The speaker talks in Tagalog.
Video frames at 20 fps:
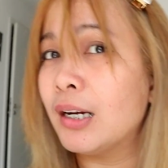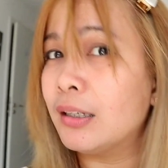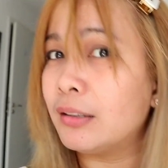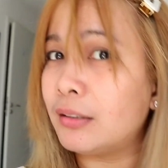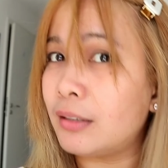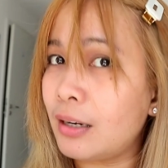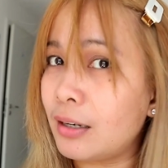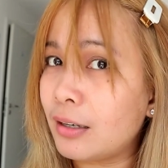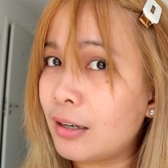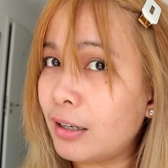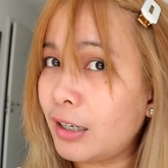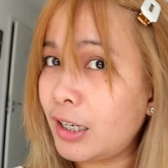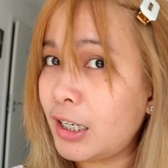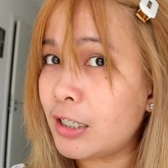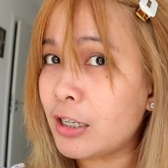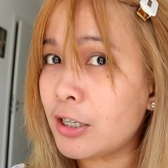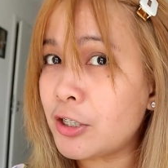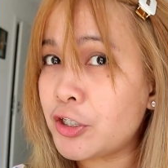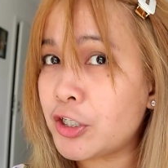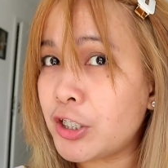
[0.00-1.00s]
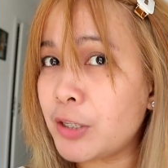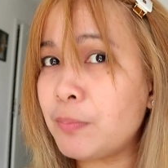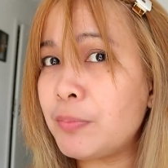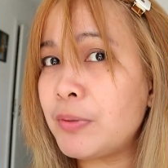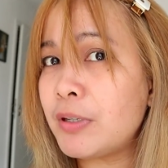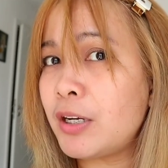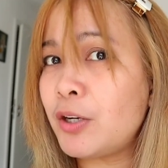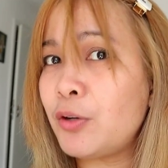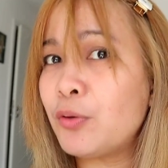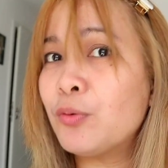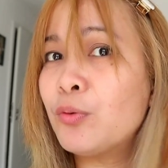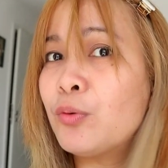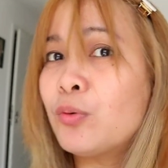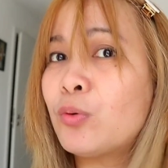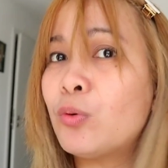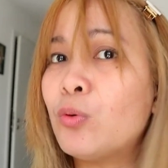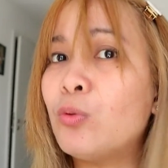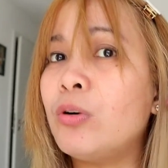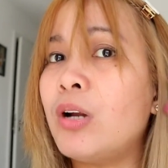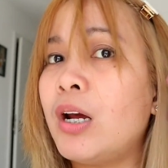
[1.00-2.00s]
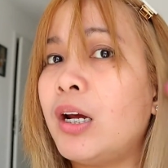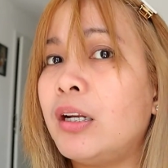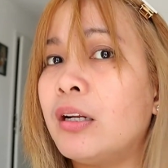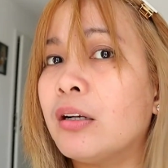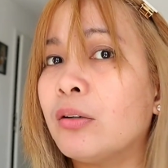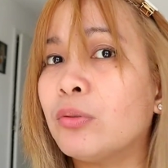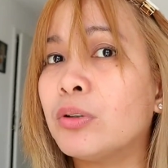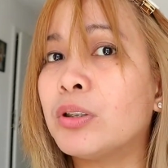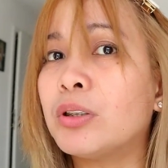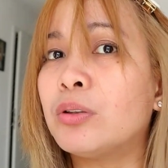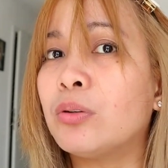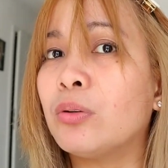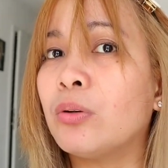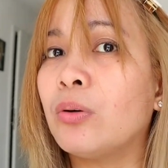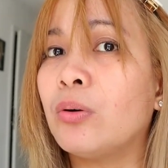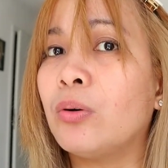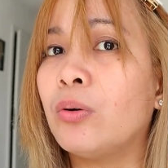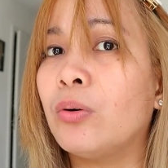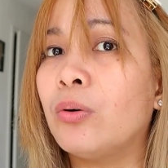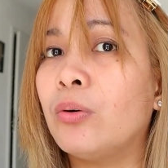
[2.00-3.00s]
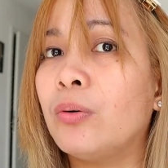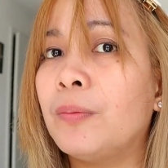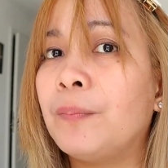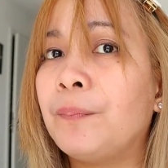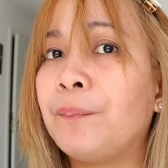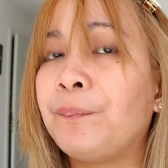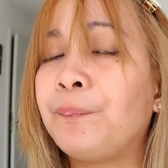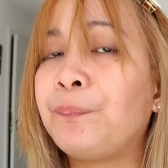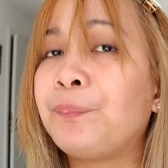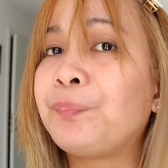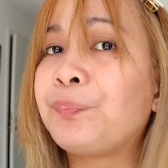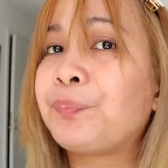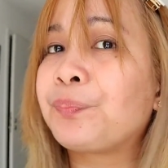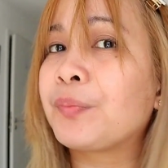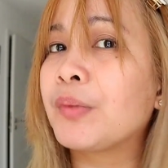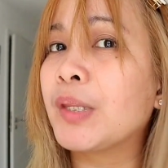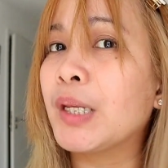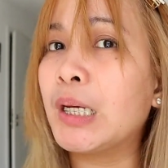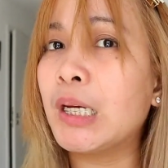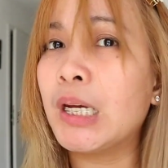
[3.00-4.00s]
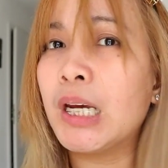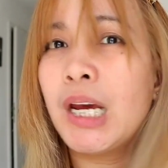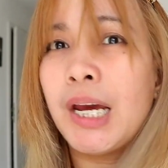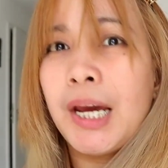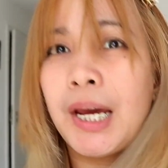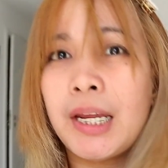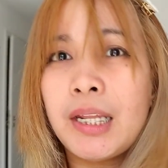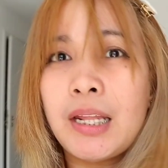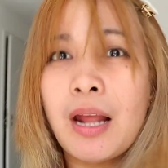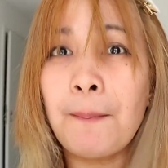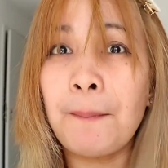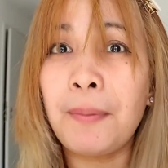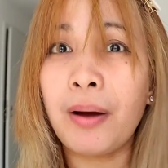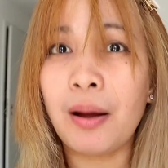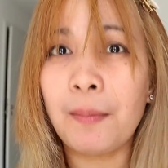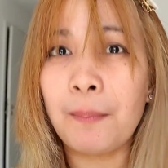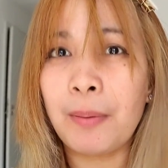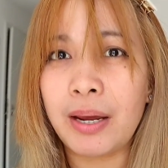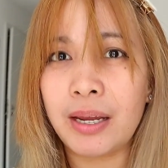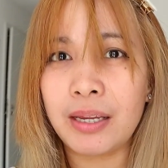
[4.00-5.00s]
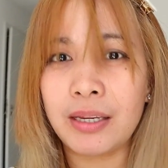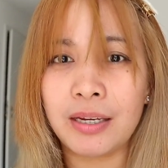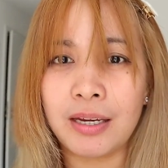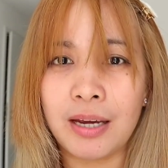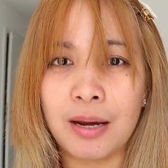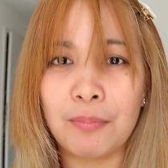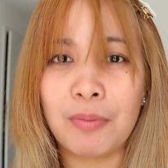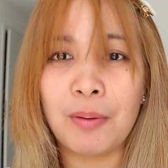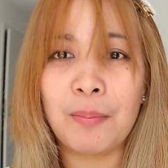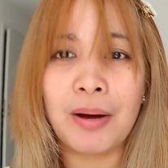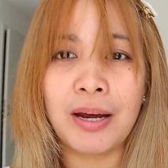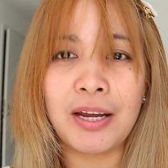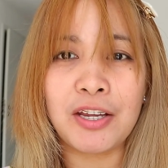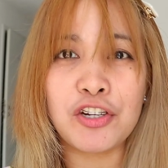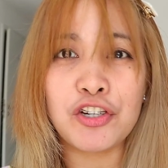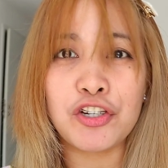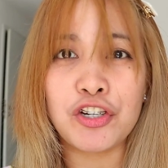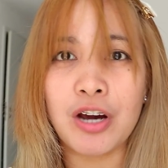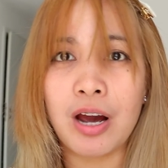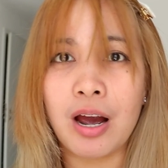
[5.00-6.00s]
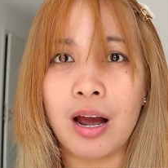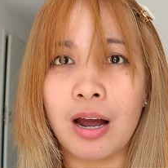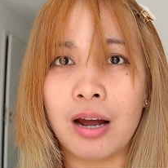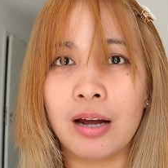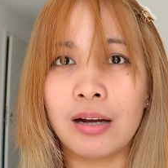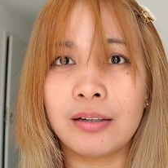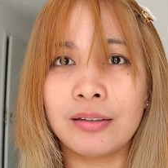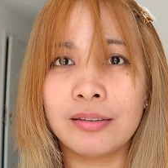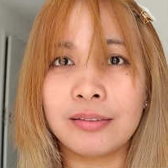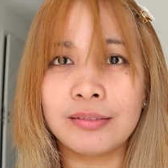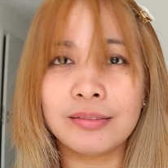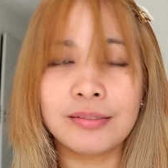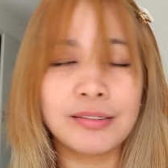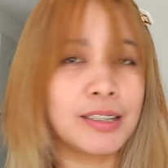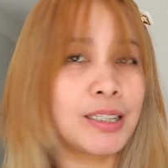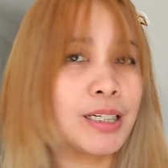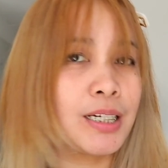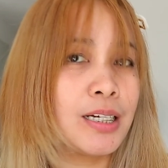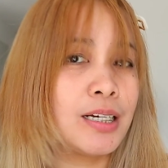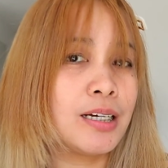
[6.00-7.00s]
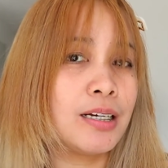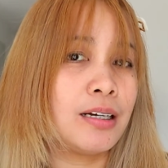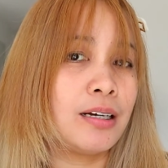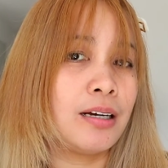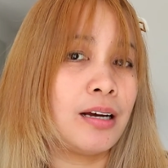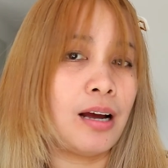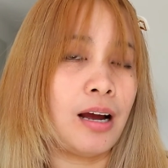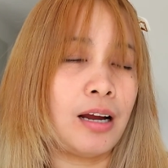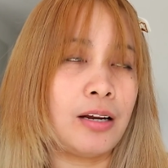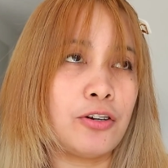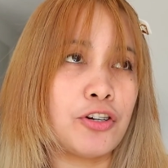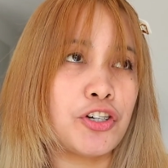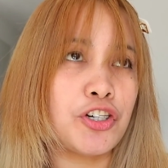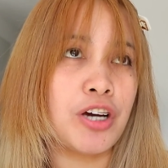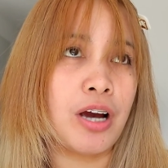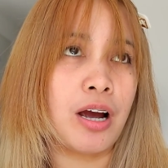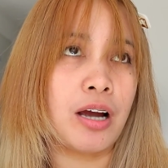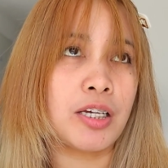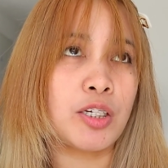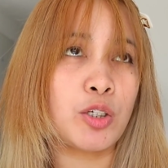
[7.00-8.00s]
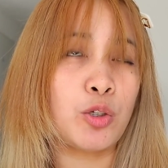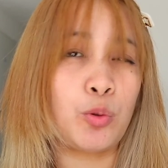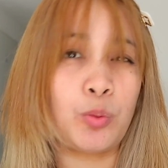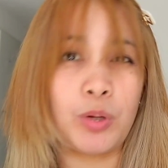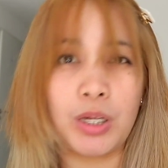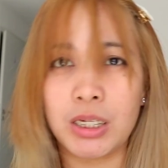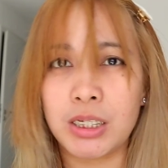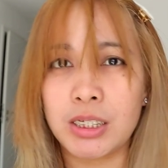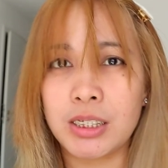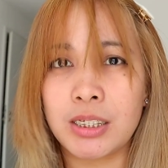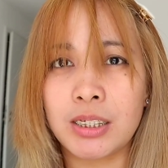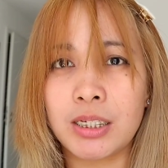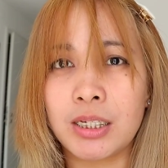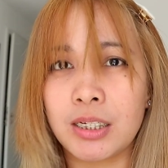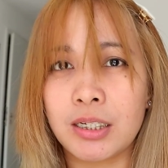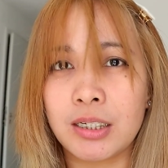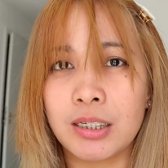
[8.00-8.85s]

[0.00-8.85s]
Talagang inachieve niya yung kulay na gusto ko. And napakabait niya. Mabait siya. Ano siya? Swiss.